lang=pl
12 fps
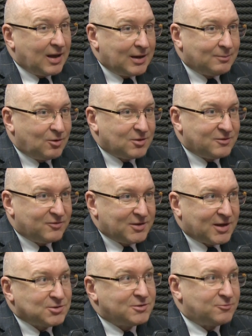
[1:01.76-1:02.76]
ale mogli
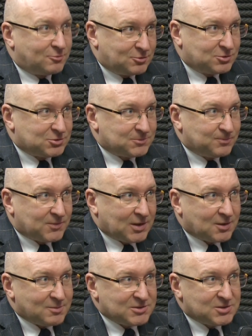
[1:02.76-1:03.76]
wyjechać i wrócić.
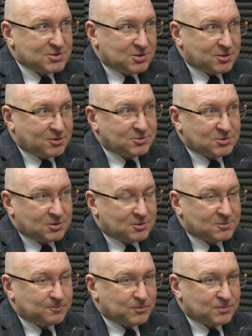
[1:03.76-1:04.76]
Natomiast jeżeli chodzi
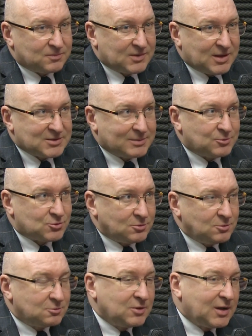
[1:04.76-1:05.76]
o dla
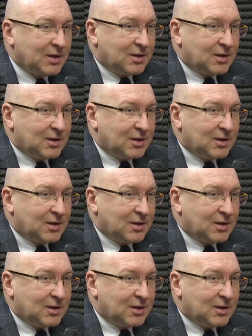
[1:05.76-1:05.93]
samorządu,